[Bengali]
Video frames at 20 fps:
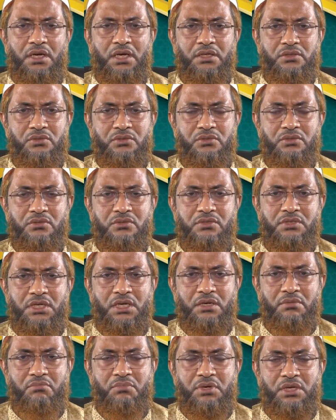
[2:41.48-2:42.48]
একজন
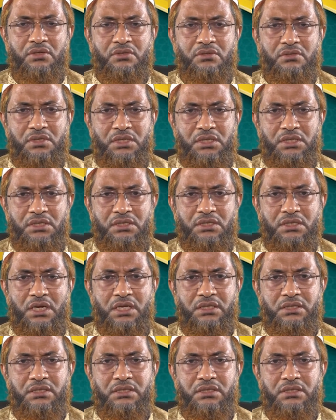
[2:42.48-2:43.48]
শ্যাম পালনকারী
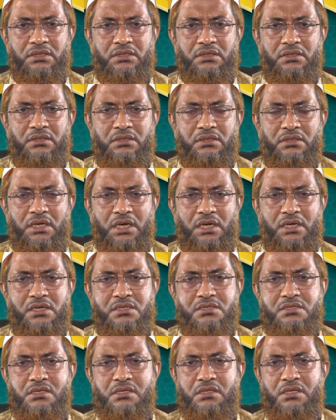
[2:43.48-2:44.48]
রাতে
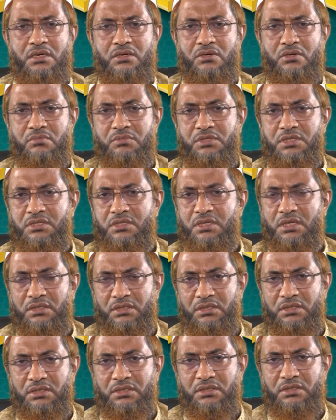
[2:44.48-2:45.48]
একান্তে তার রবের
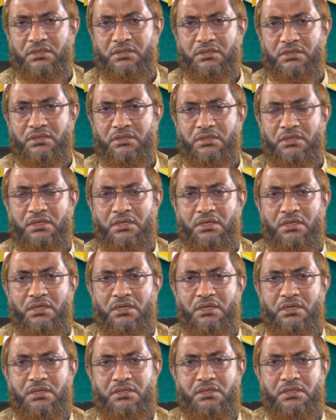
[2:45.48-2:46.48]
সাথে
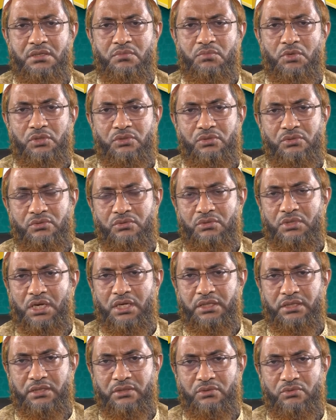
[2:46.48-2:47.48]
নিজের মতো করে
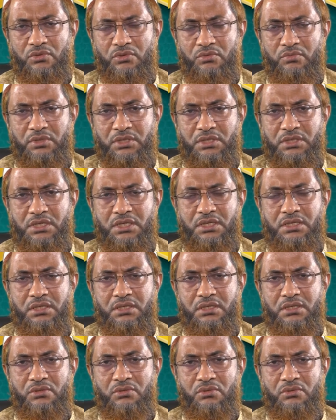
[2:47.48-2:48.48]
আদায় করবে
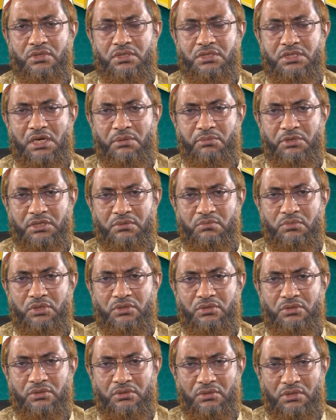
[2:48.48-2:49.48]
সেটিকে যদি
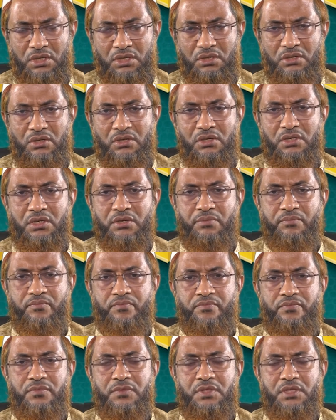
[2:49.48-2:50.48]
জামাতবদ্ধ করা হয়
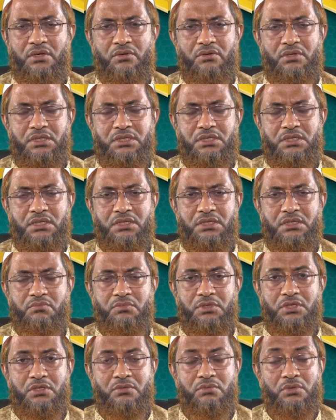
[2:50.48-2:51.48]
তাহলে সেটি
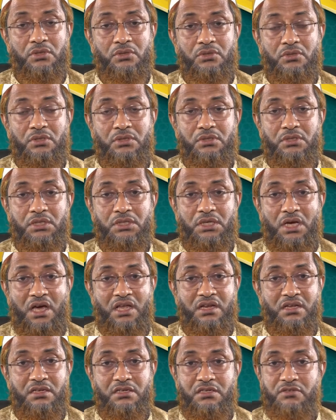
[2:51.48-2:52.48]
বিধিবদ্ধ অর্থাৎ
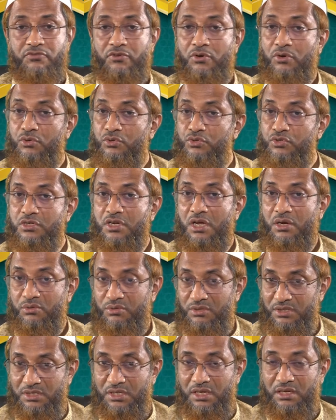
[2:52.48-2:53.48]
আরেকটি ফরজ না
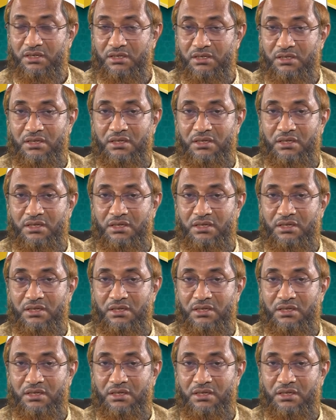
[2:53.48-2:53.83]
হয়ে যায়